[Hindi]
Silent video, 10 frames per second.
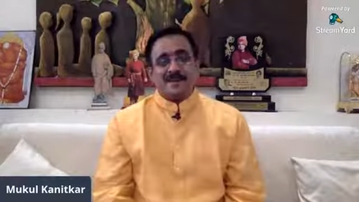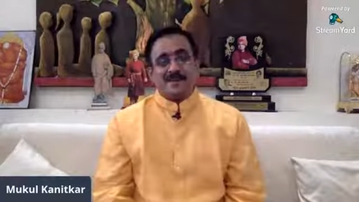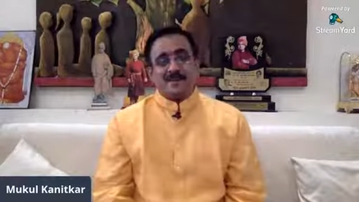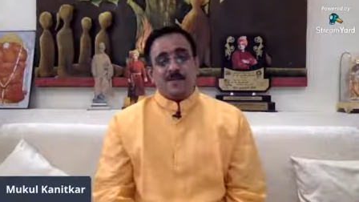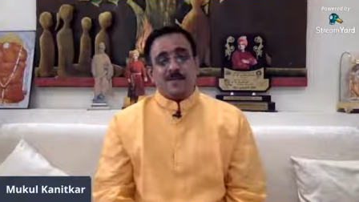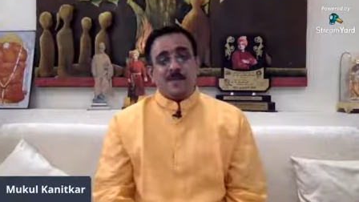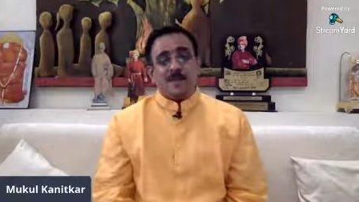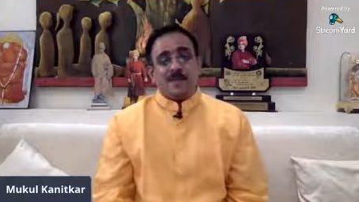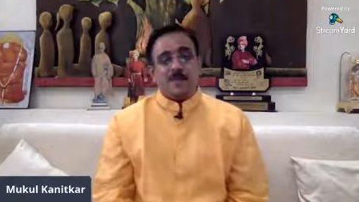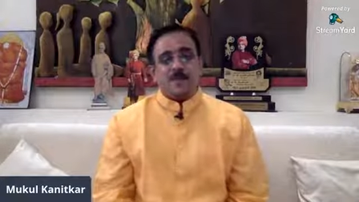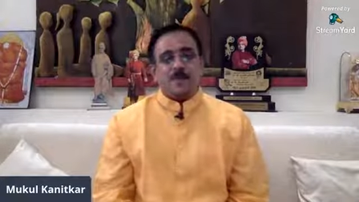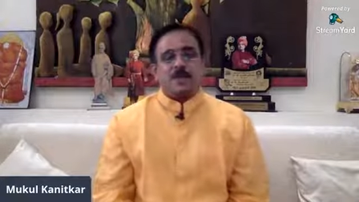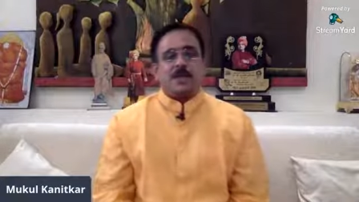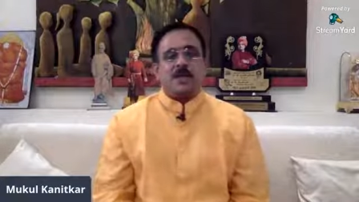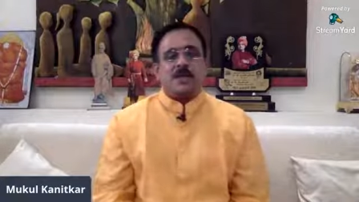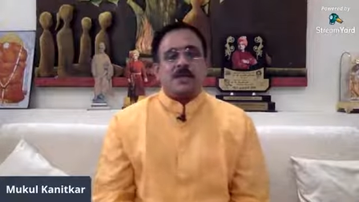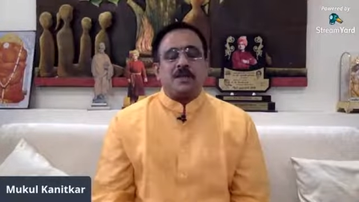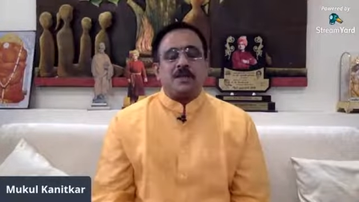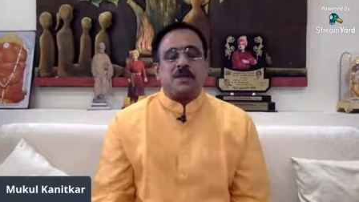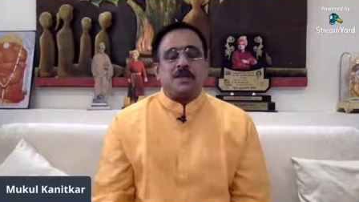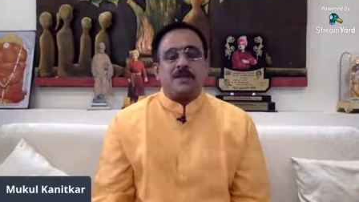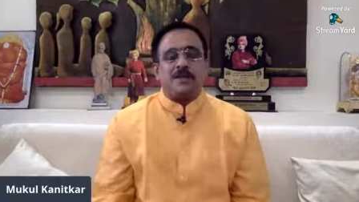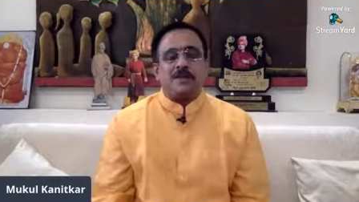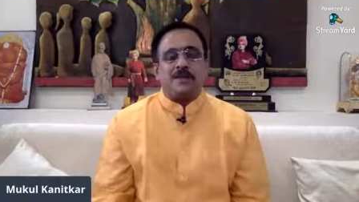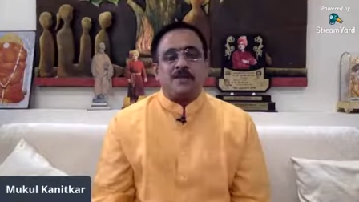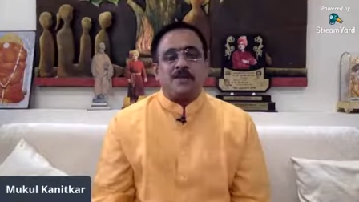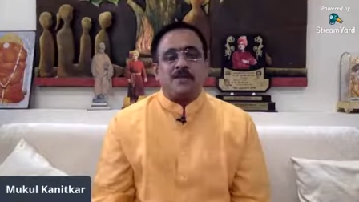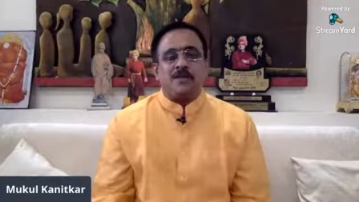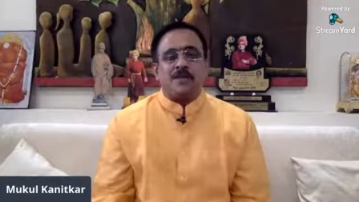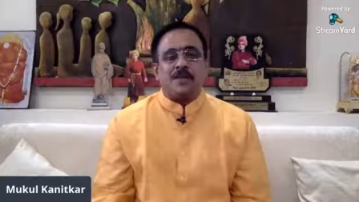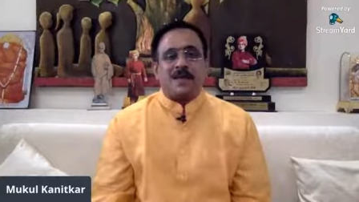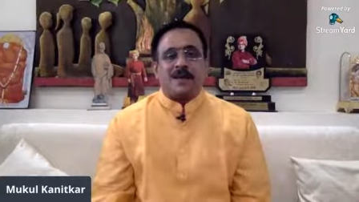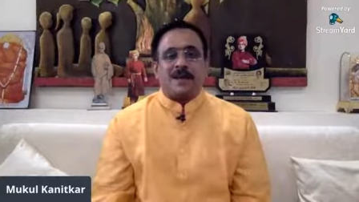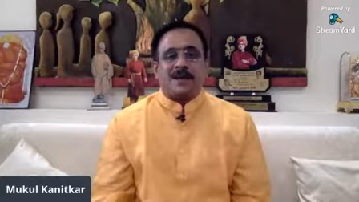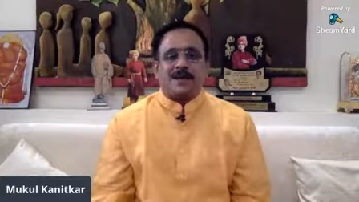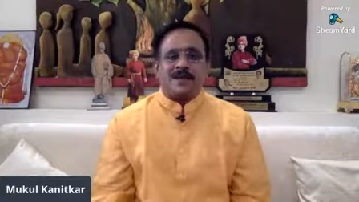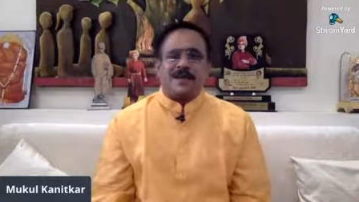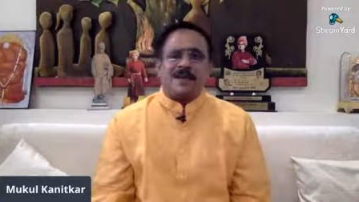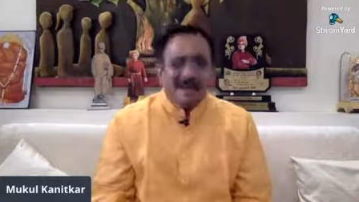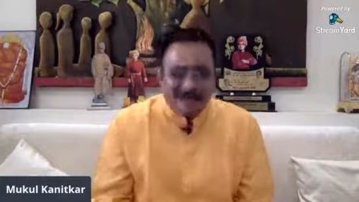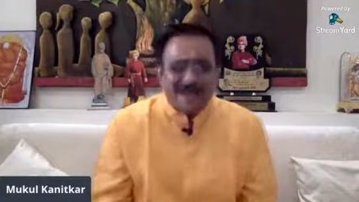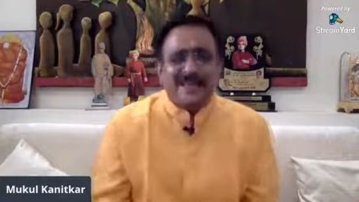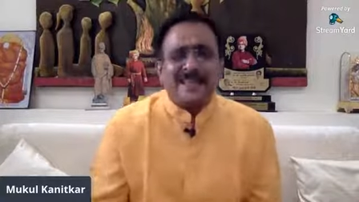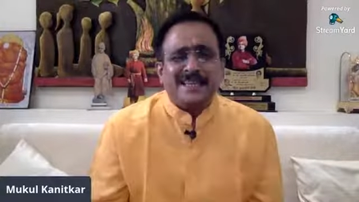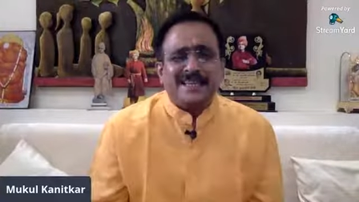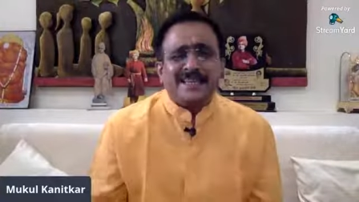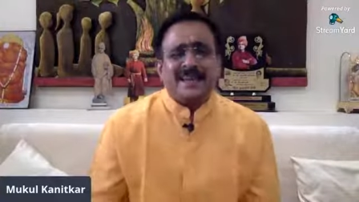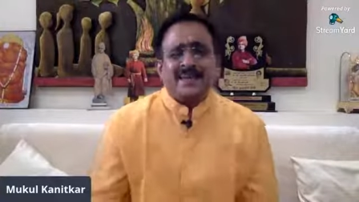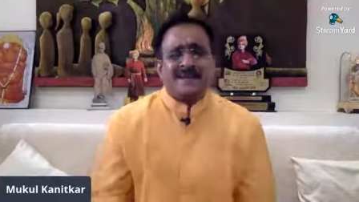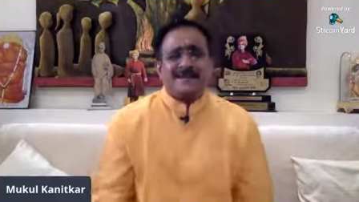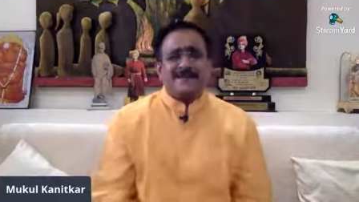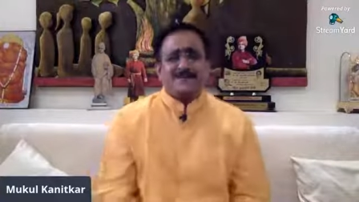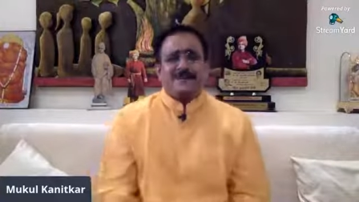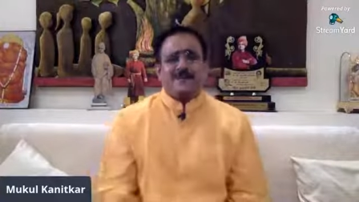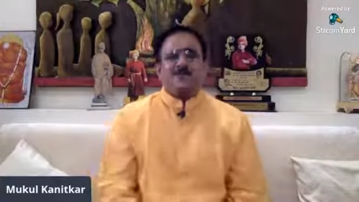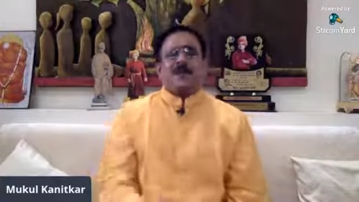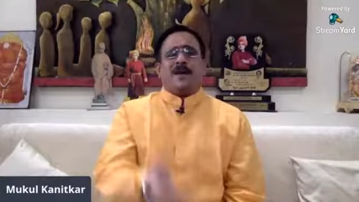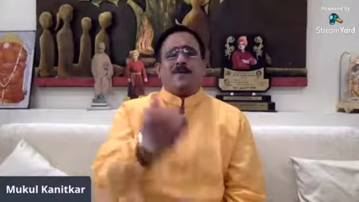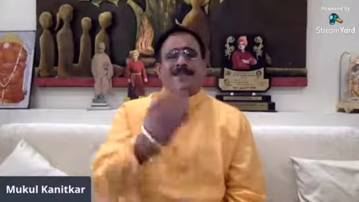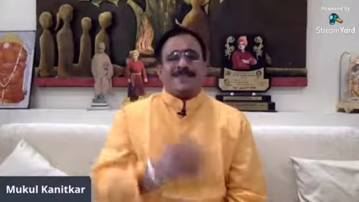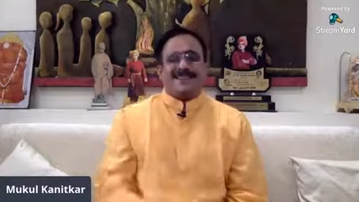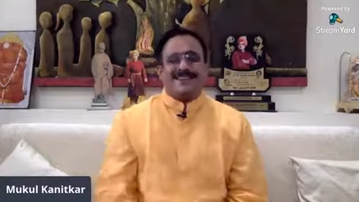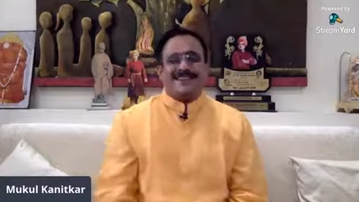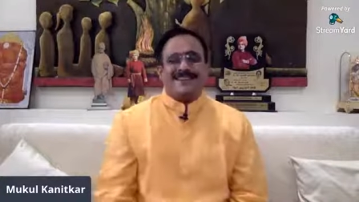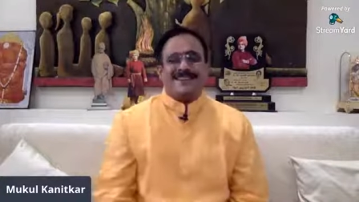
ले वो नरेंद्र के ऊपर चढ़ाया नरेंद्र को पता ही नहीं बिले के ऊपर ध्यान लगा के बैठ गया लग गया था इसका ध्यान इसको क्या पता चले